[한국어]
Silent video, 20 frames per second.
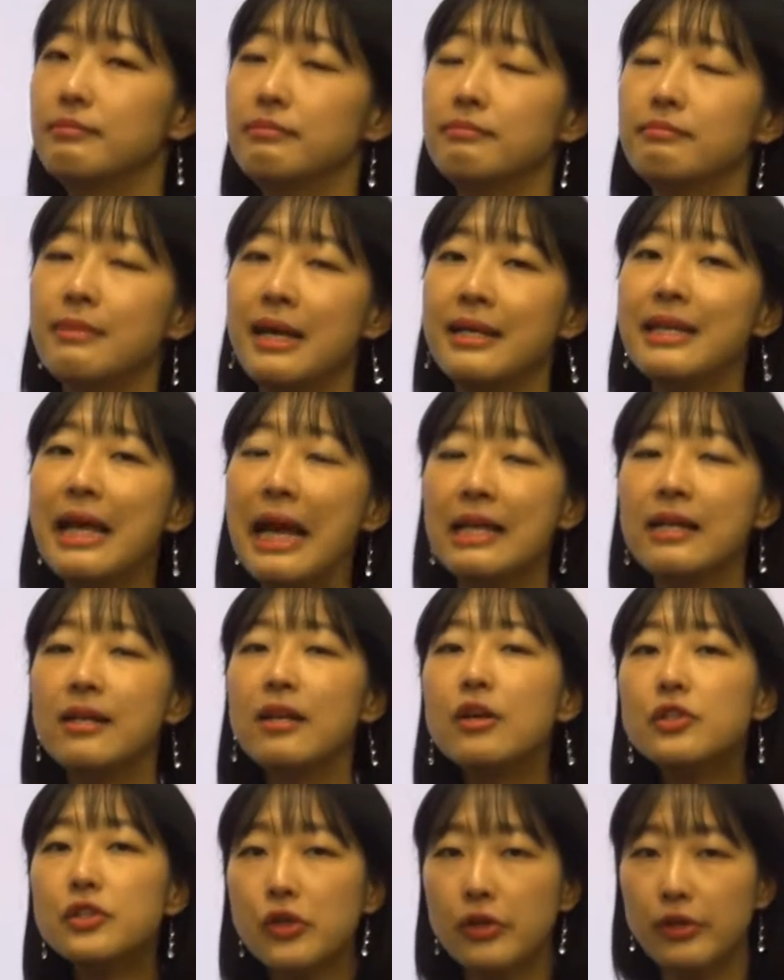많이
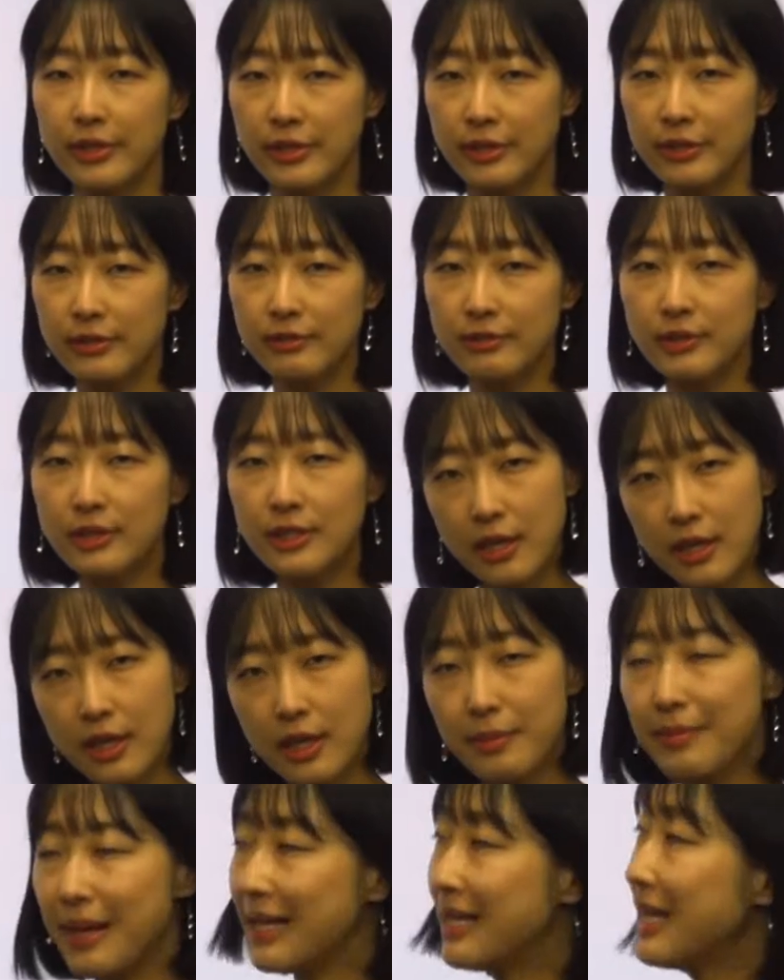알려져 있는 쉽게
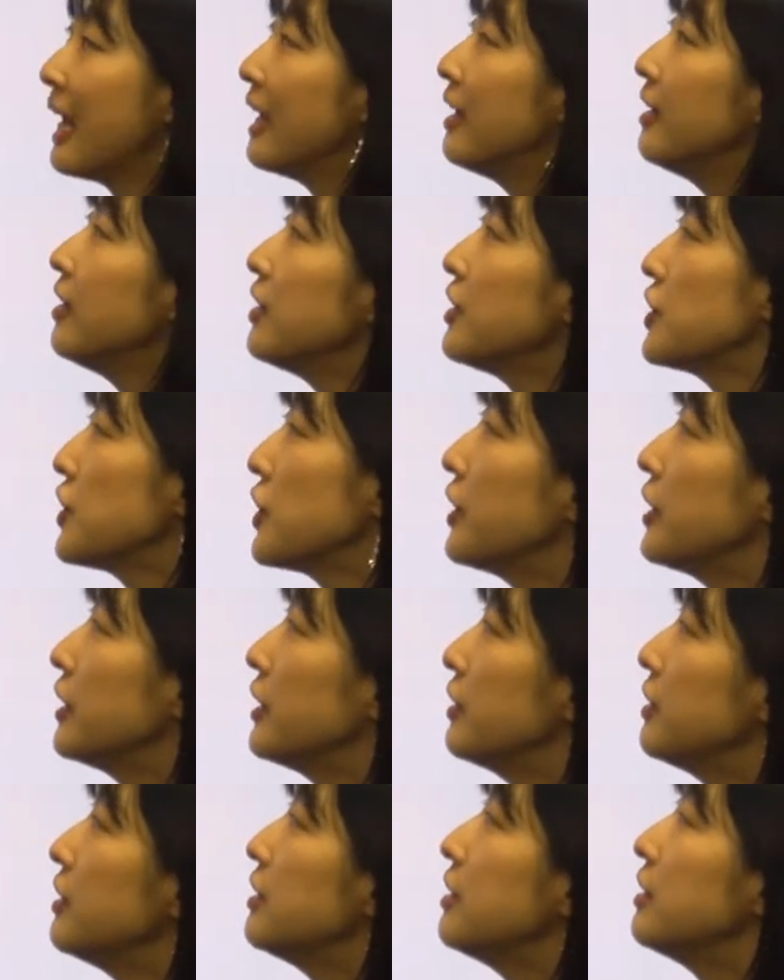얘기하면 많이 알려져
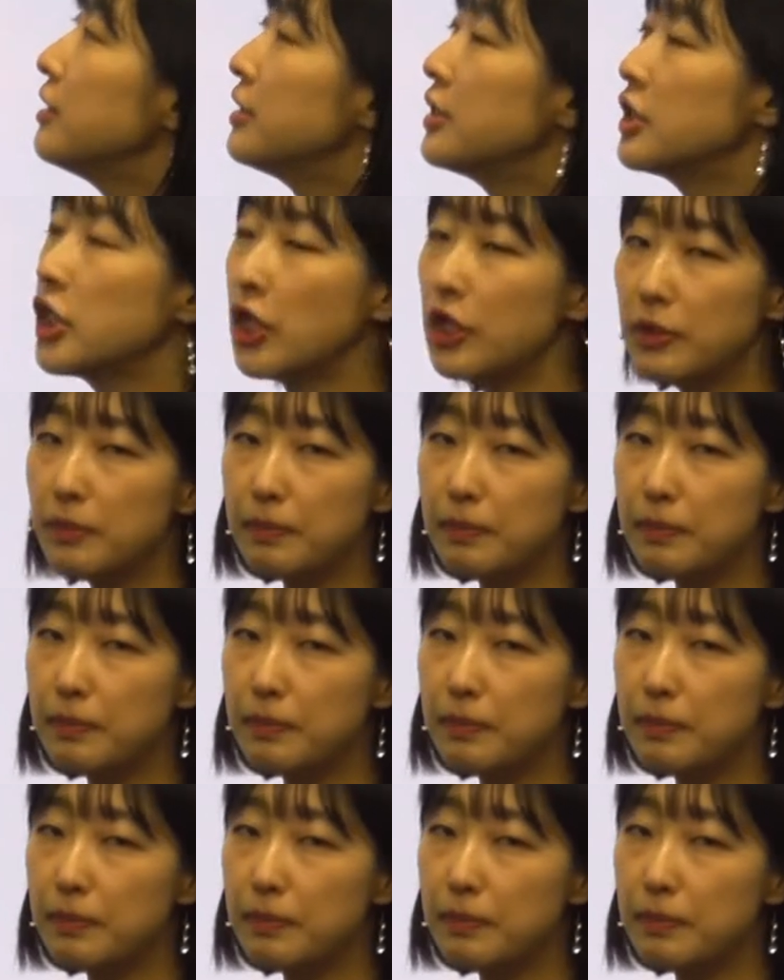있는 첫